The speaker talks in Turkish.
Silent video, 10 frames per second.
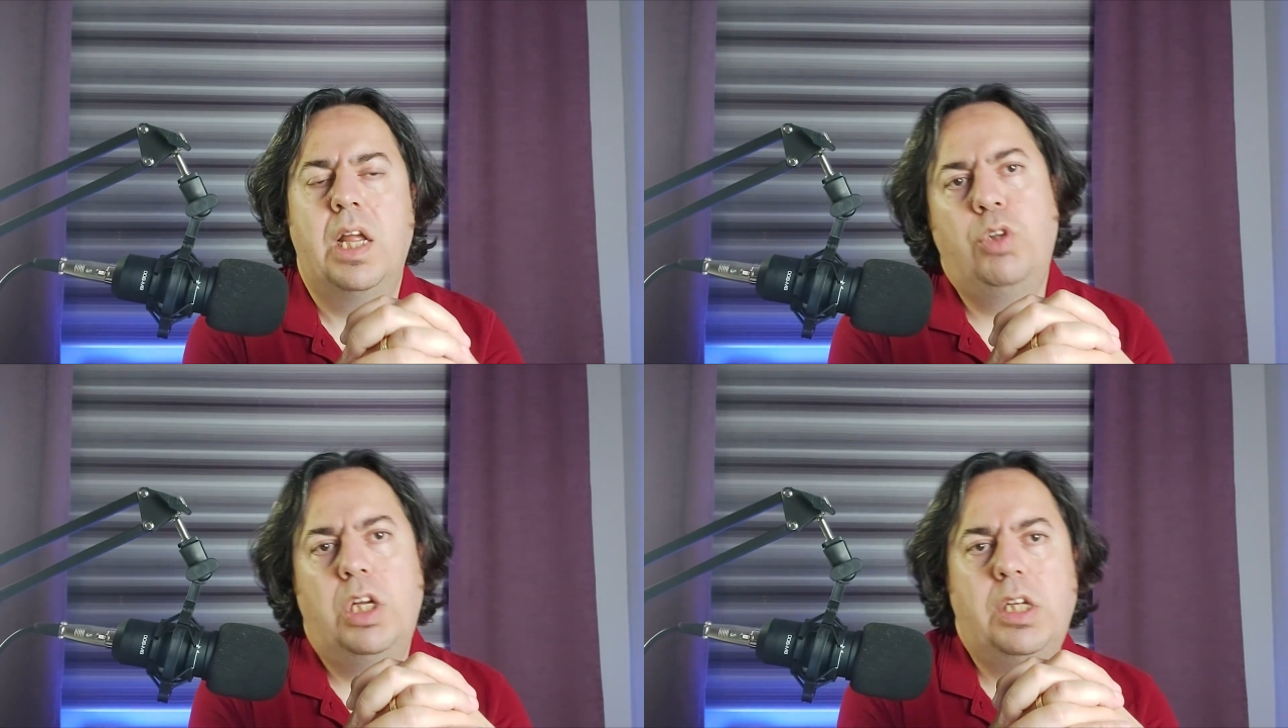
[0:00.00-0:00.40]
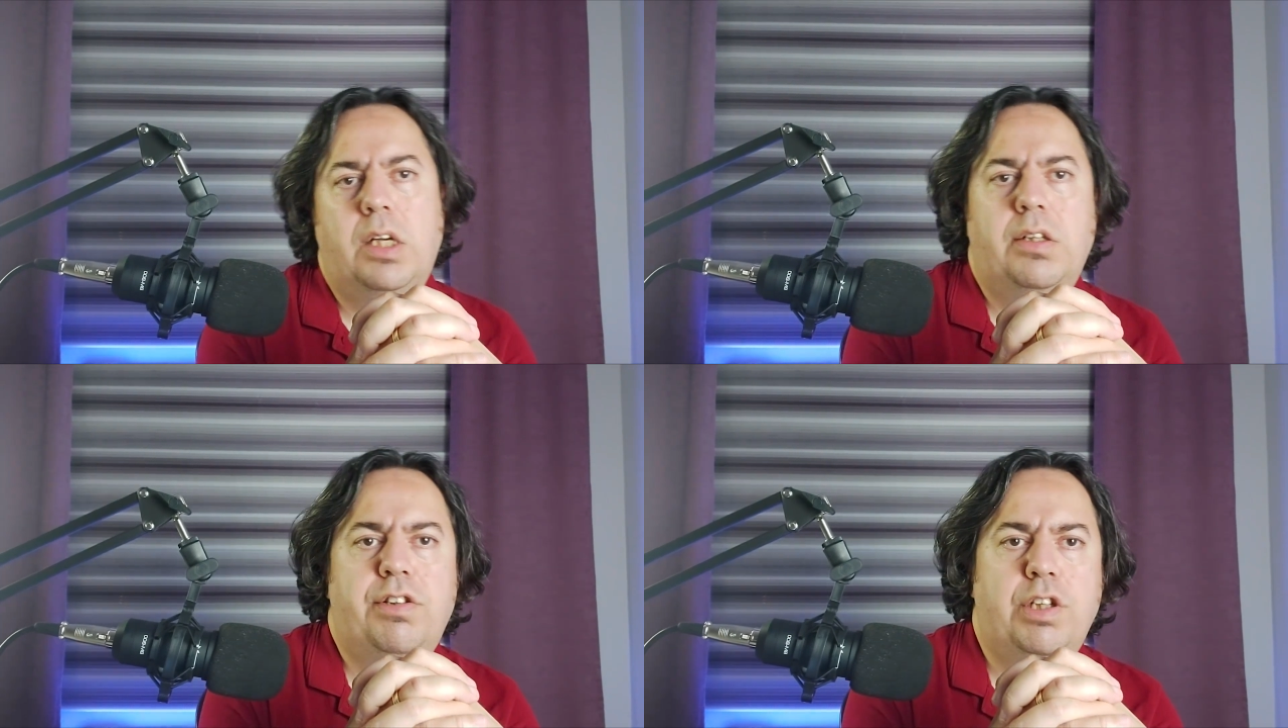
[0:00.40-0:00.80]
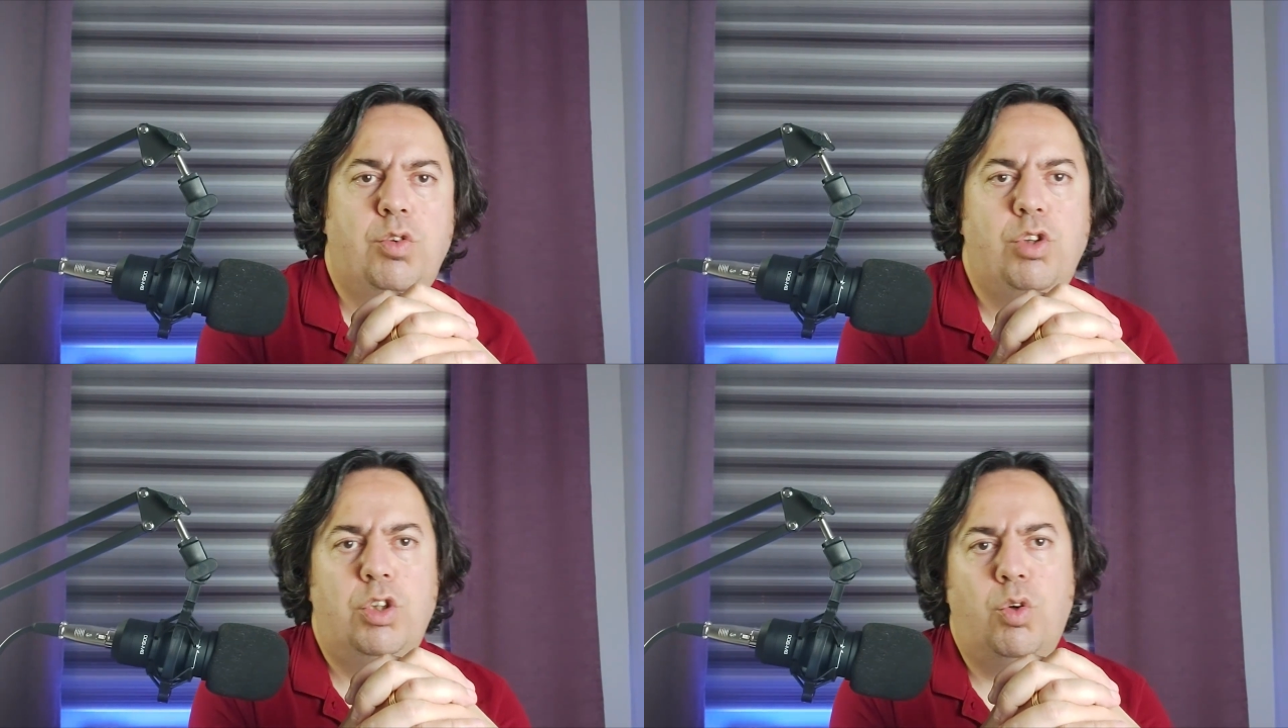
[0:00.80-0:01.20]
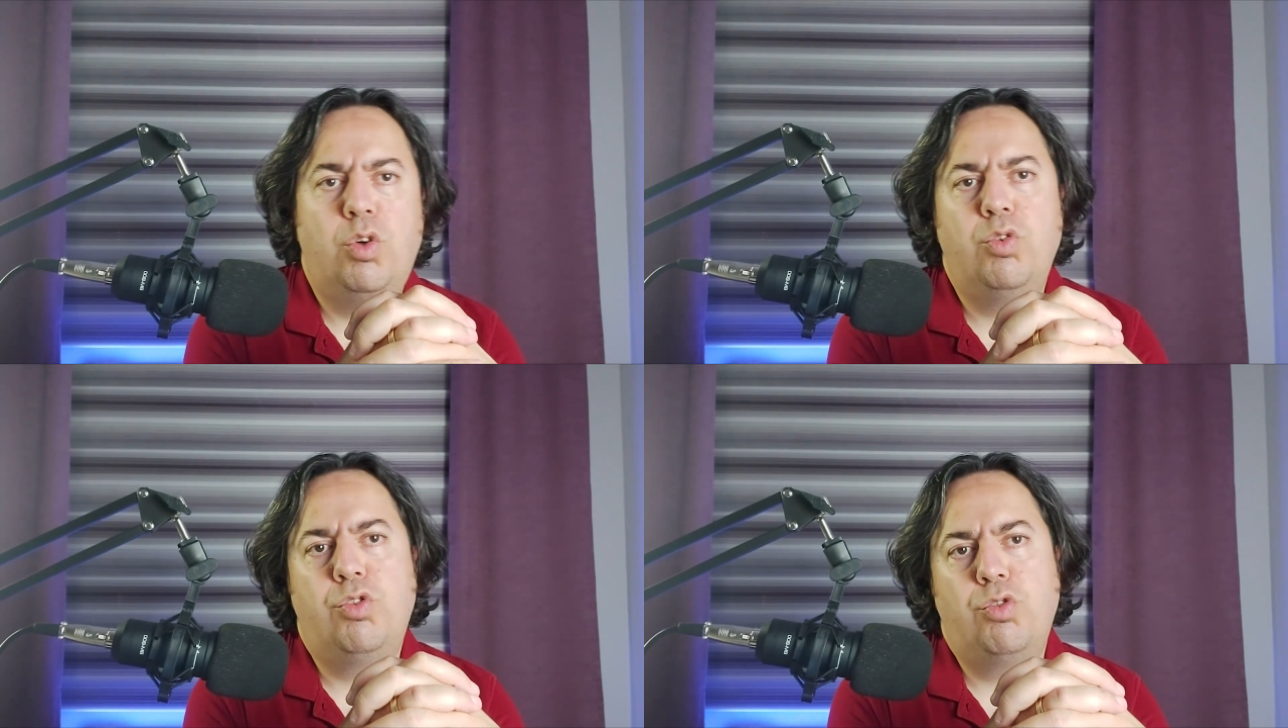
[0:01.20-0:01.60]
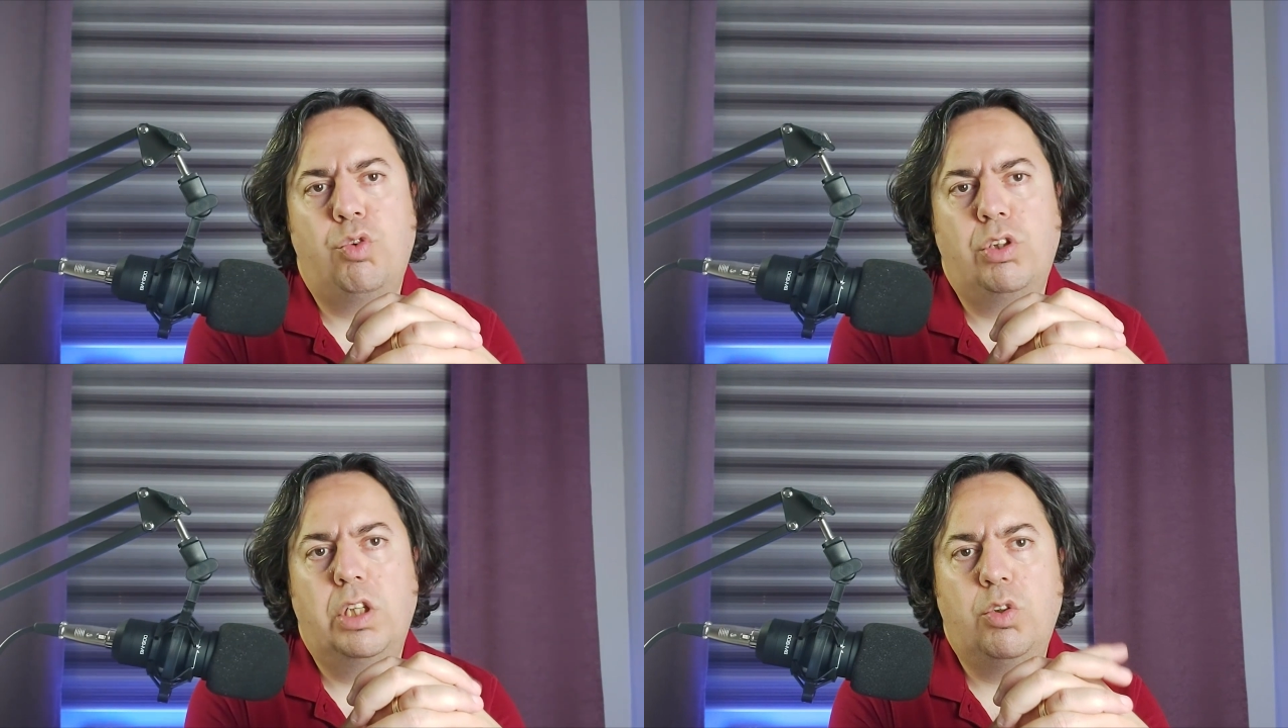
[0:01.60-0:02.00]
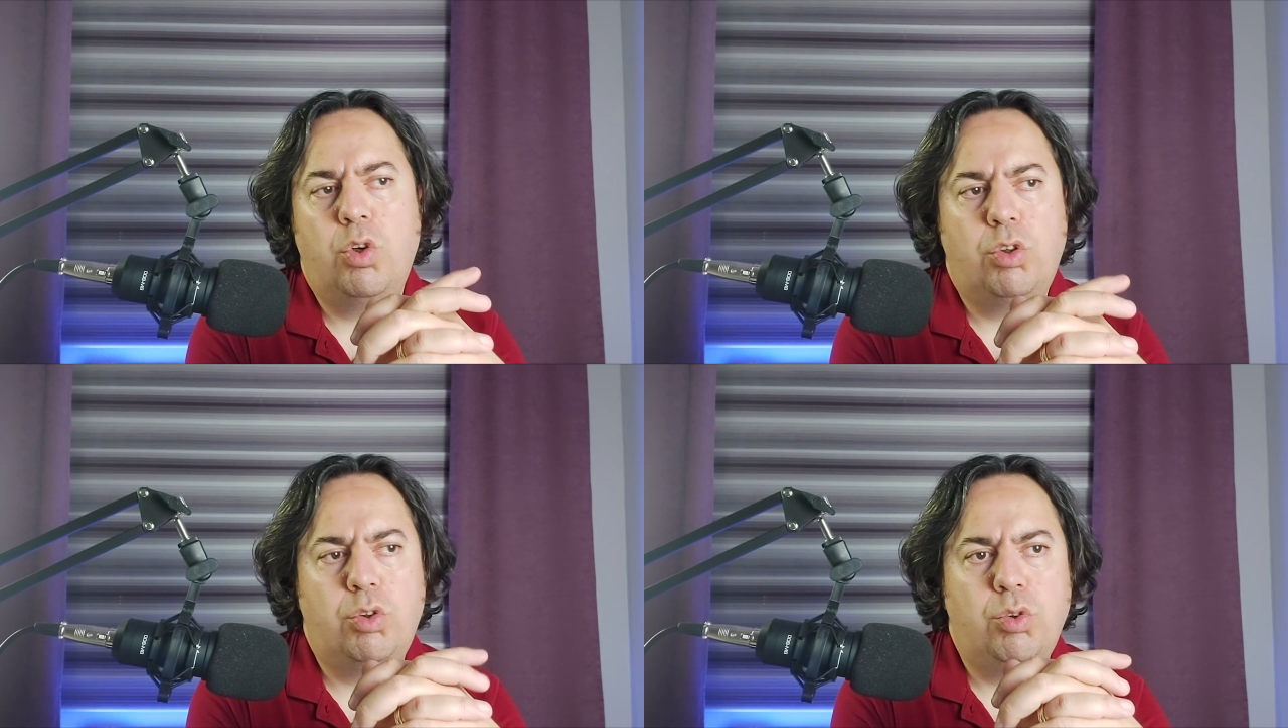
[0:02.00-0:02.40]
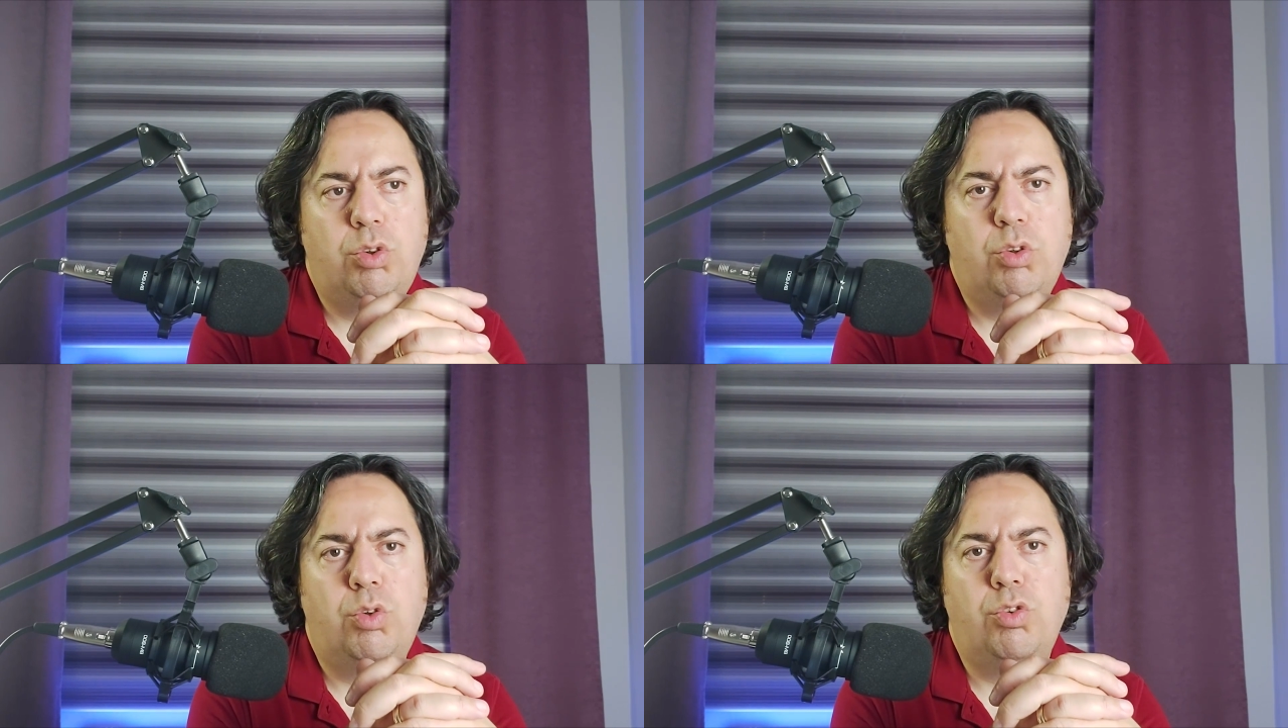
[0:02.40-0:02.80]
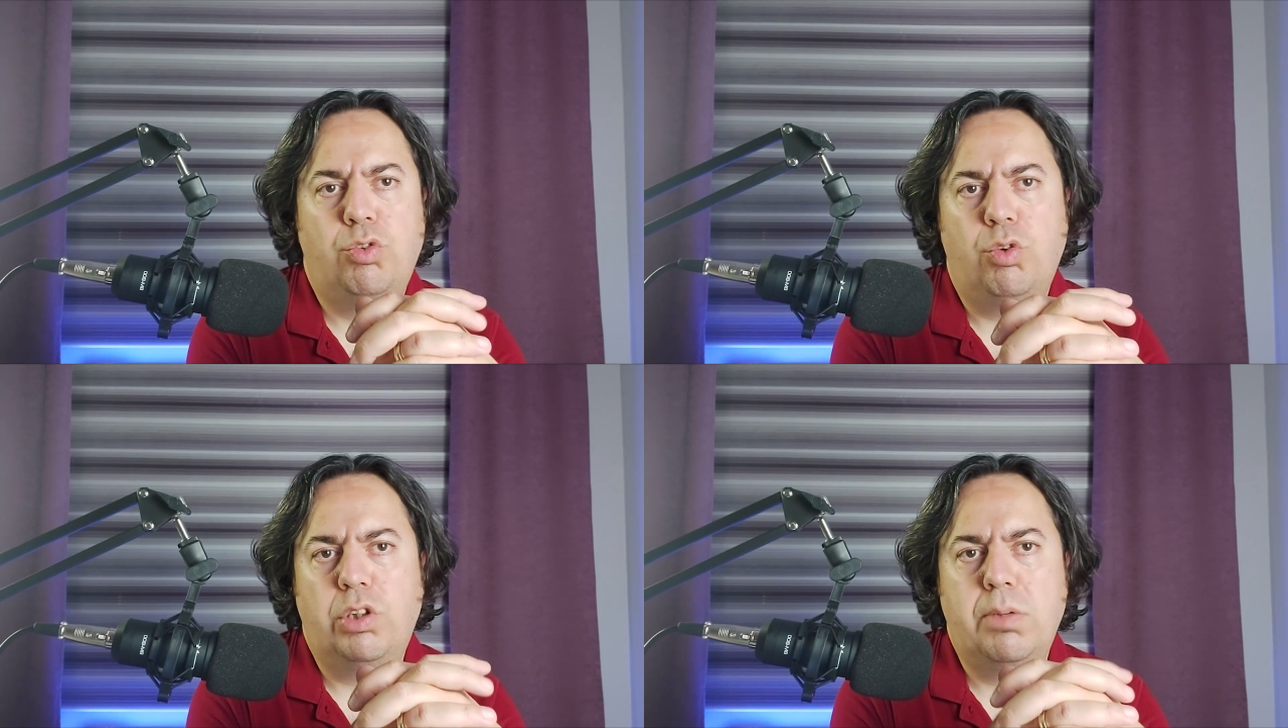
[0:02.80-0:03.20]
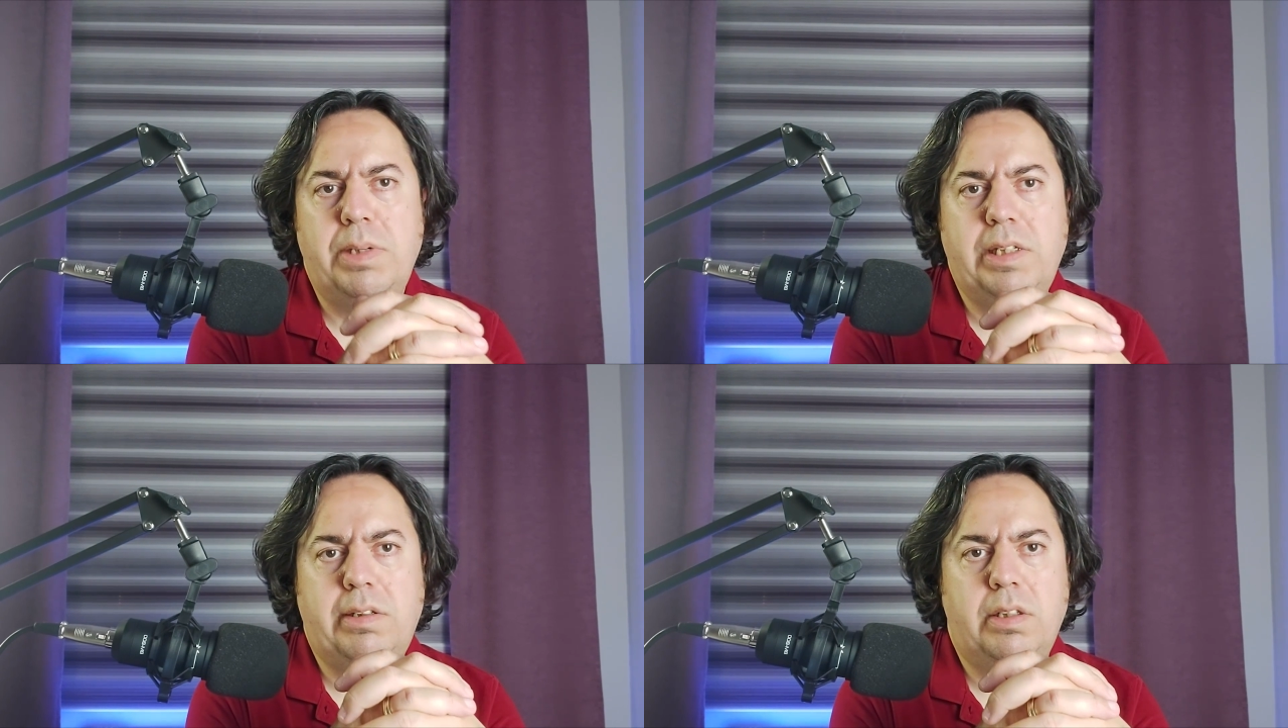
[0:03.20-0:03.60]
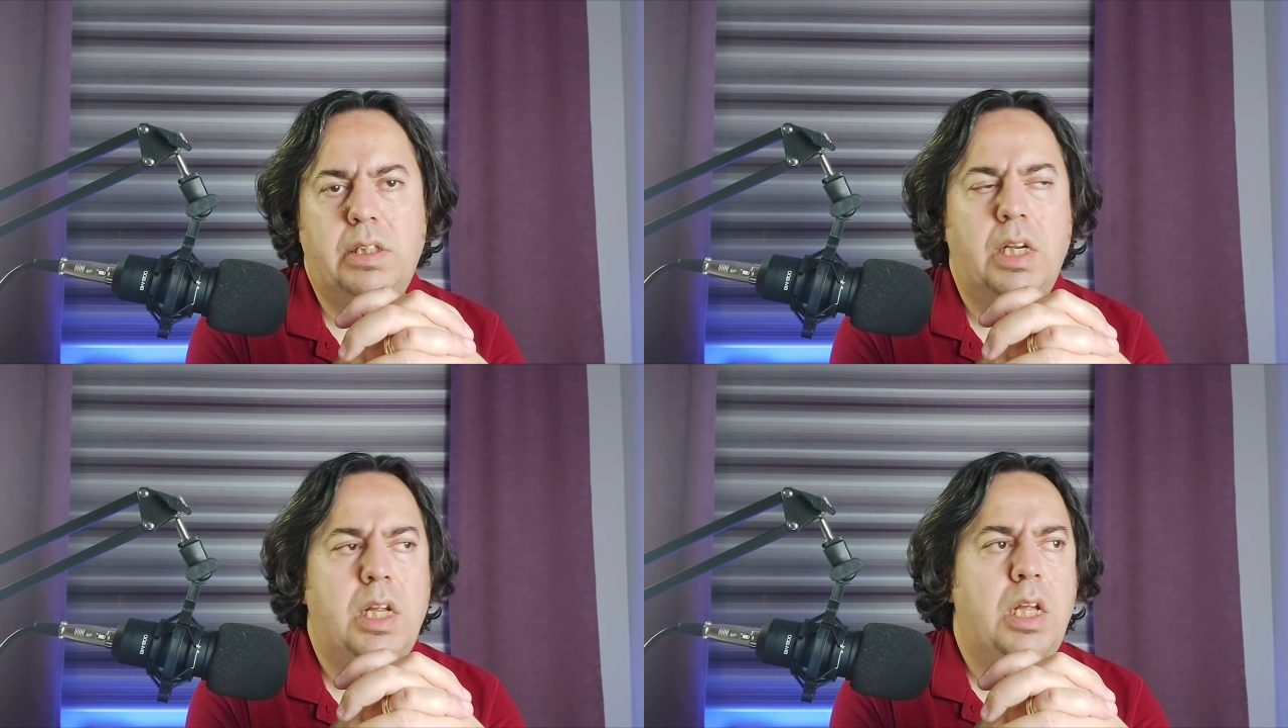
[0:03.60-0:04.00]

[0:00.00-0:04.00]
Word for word: Bu da yaklaşık %13.4'tür, 13.5'tir.